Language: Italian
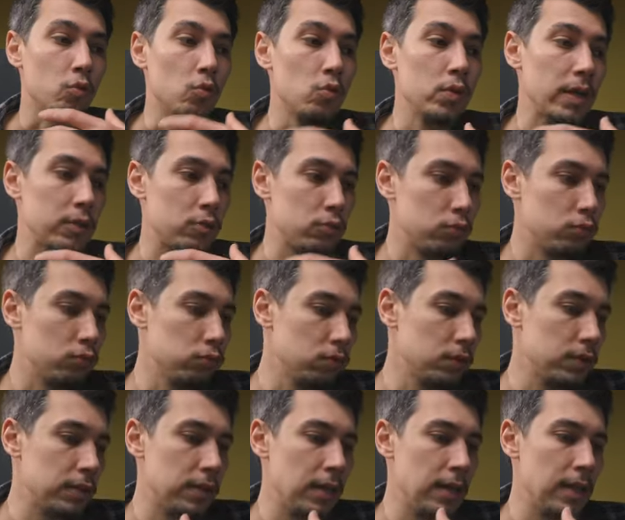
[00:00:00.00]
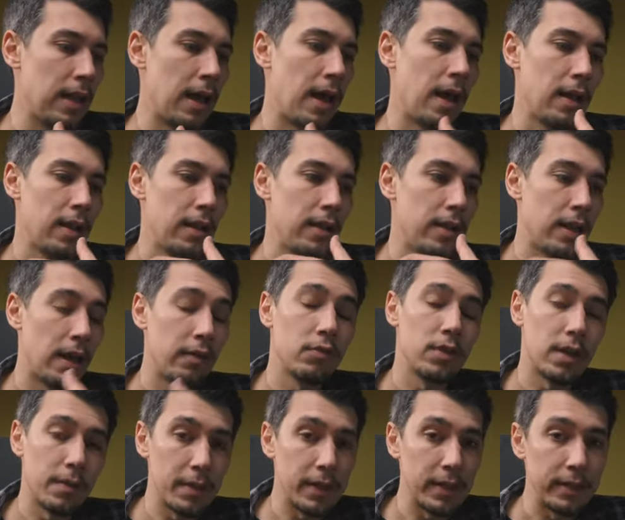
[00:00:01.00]
Una su tutte la
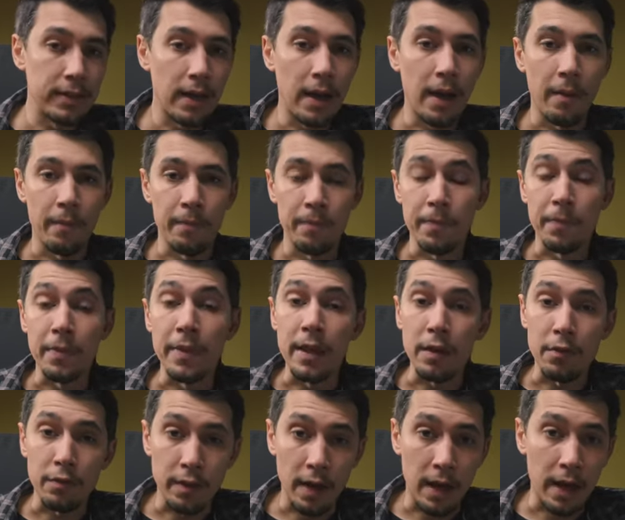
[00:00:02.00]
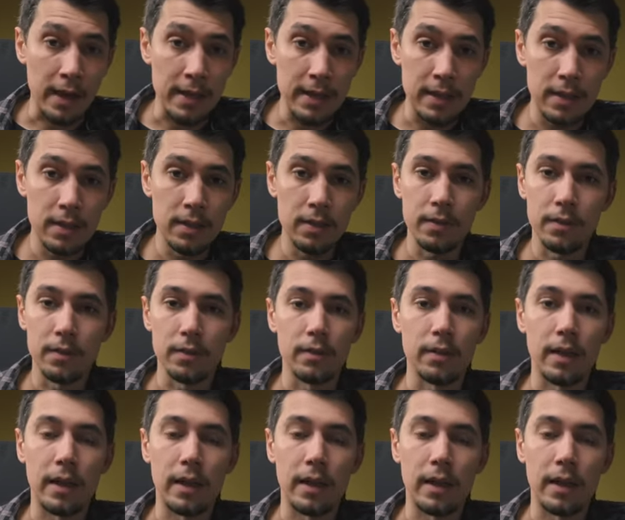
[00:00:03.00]
lavorabilità dei file,